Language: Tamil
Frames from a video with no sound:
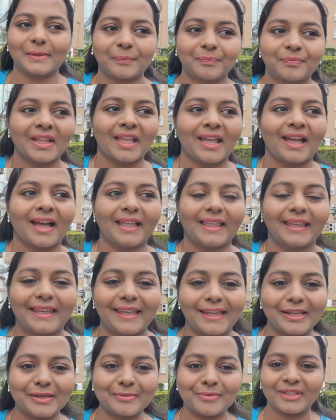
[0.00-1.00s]
இருக்கும் அது
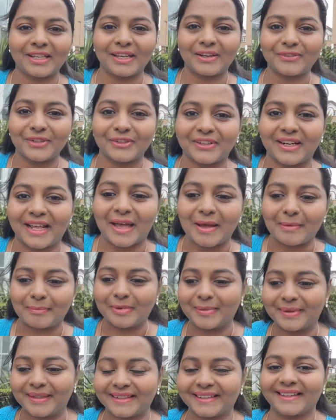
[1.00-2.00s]
கேட்கும் போது எவ்வளோ ஒரு
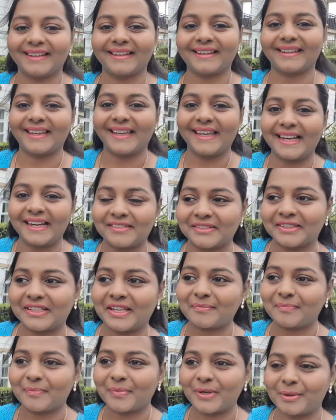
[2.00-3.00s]
ஹாப்பி பாருங்க கீழே வந்து
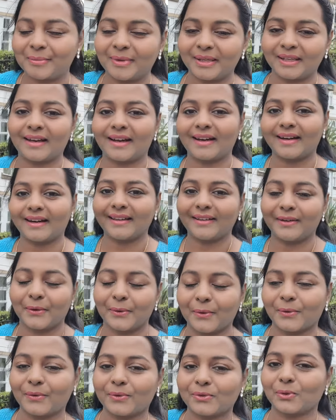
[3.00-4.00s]
எப்போயுமே கடை
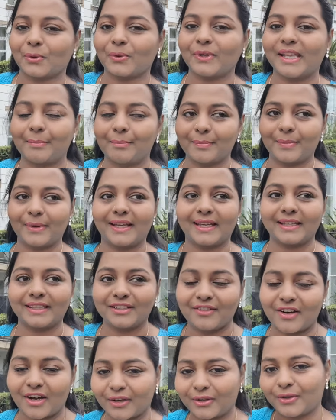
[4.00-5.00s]
இருக்கும் ஸோ எப்போ
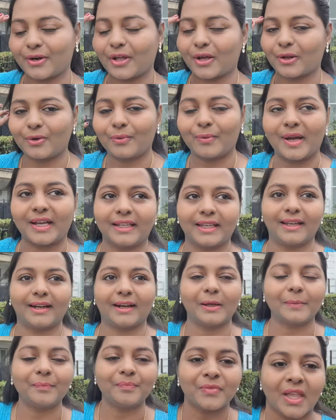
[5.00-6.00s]
எது வாங்கணுனாலும்
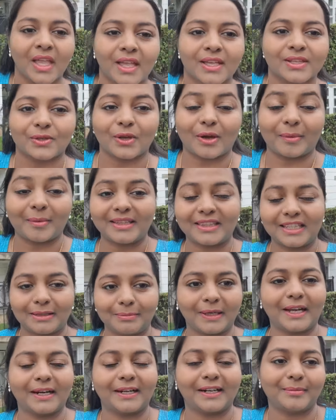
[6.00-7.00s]
வாங்கிக்கலாம் ஸோ அப்படியே
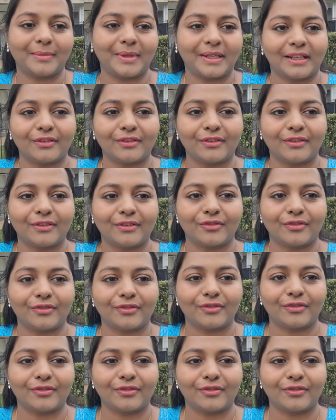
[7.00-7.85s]
திருப்பி காட்டுற பாருங்க ஃபுல்லாக